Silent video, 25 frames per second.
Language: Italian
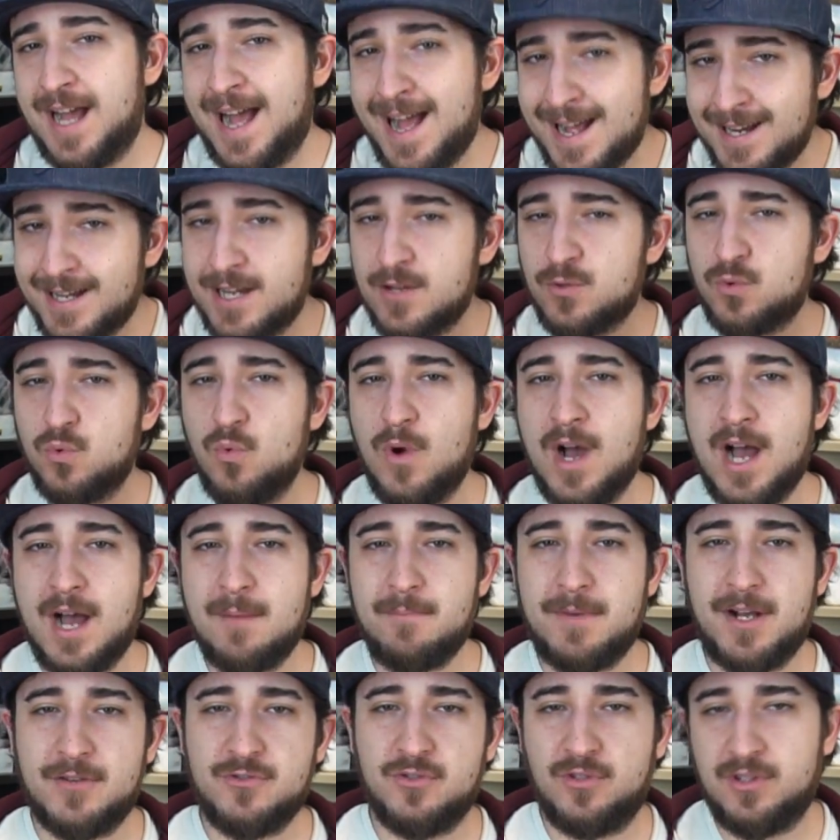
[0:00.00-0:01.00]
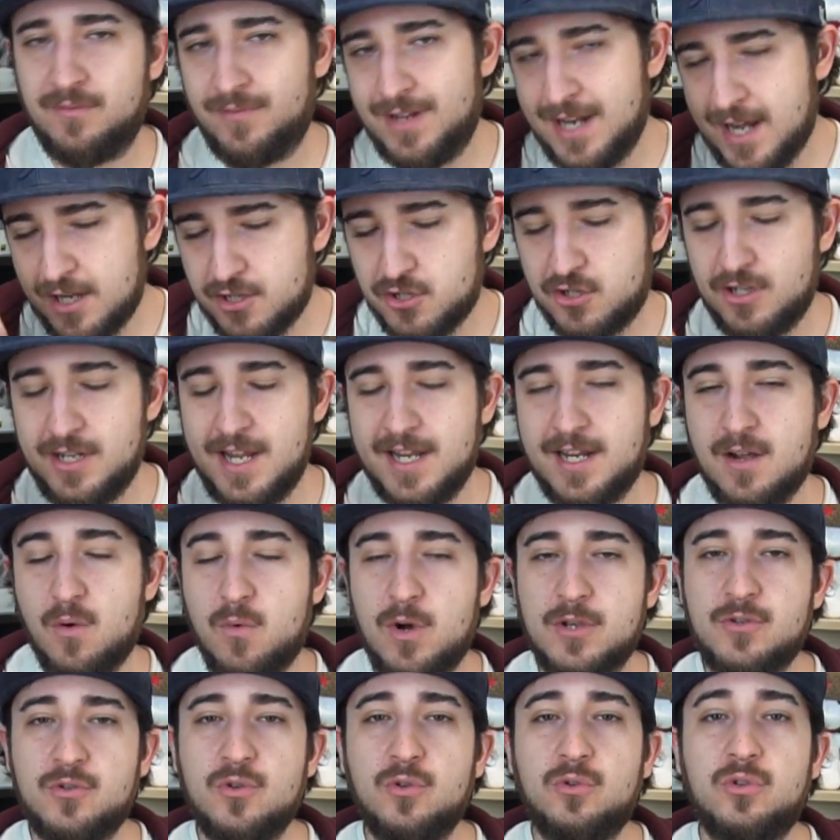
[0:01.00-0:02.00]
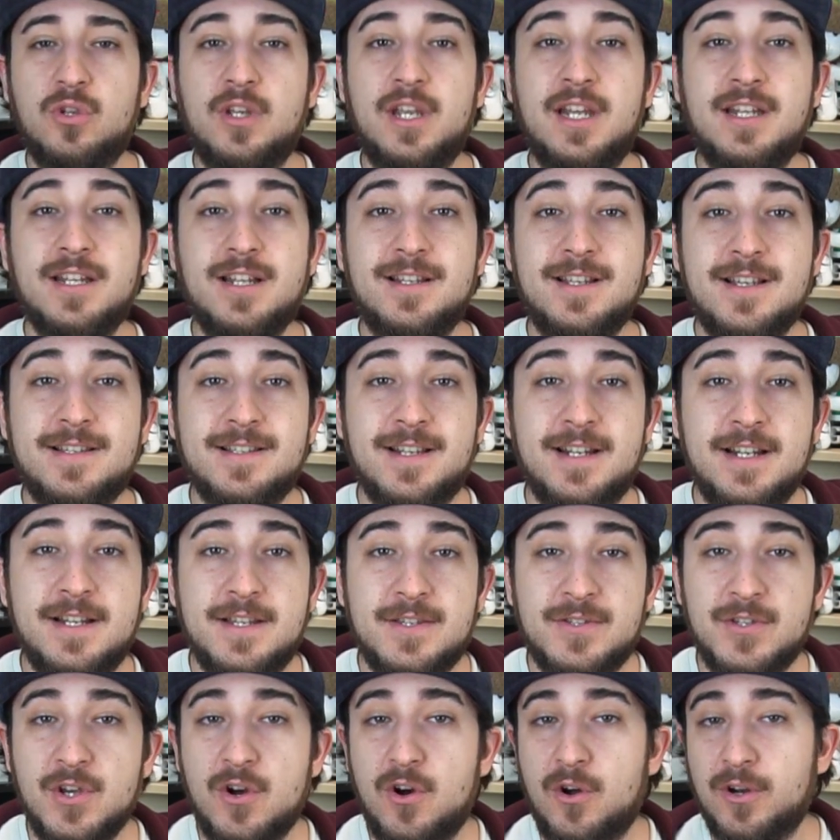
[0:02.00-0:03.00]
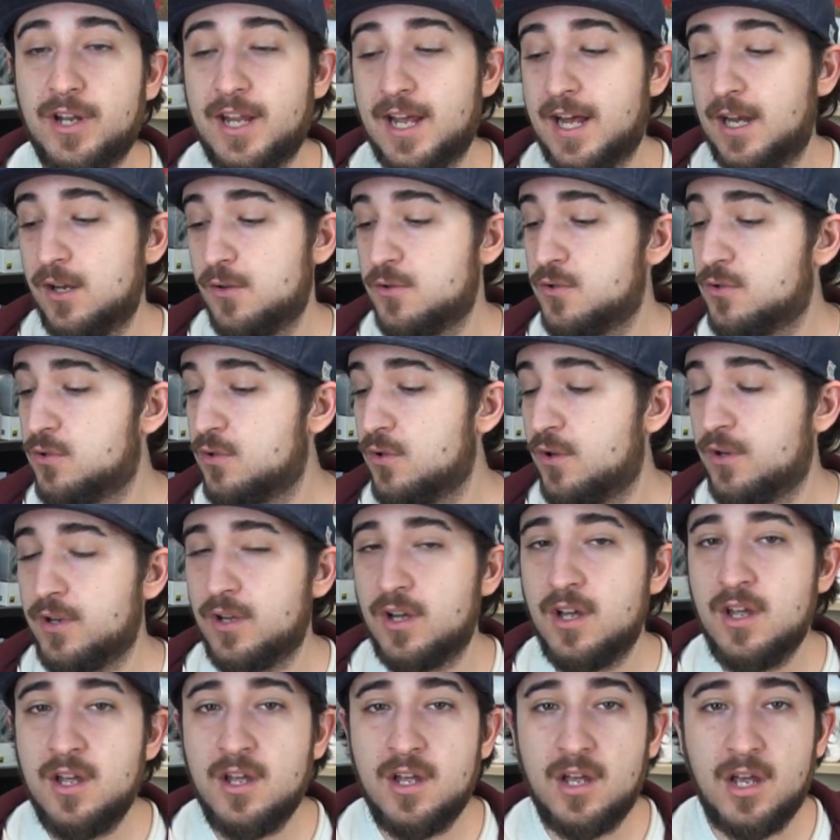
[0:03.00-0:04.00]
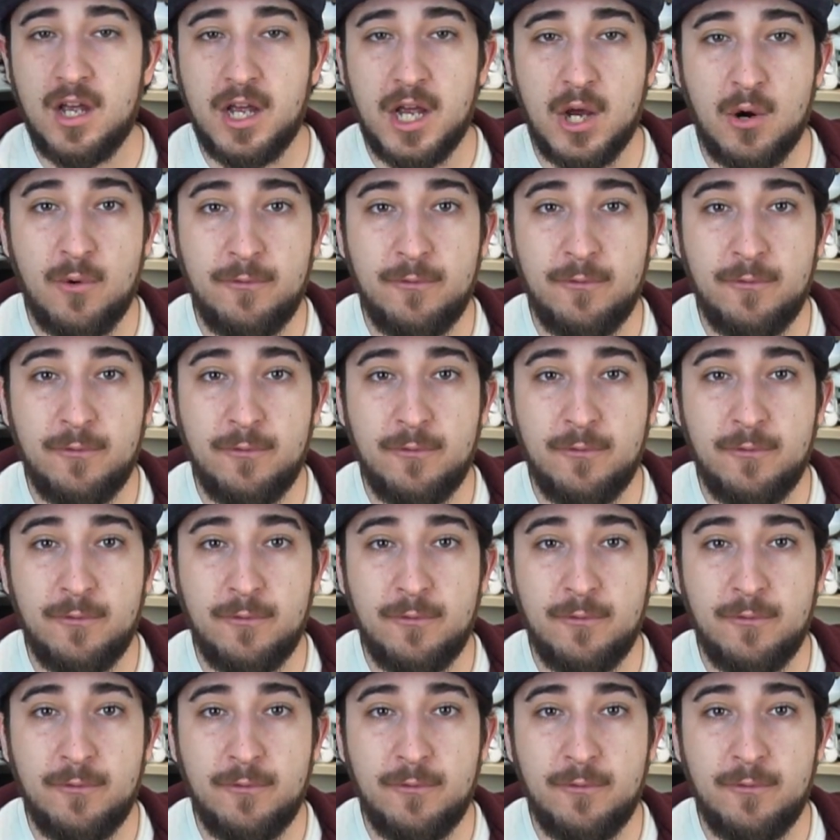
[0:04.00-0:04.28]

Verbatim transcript: anche su Amazon, vi lascio il link qua sotto in descrizione allo store eh,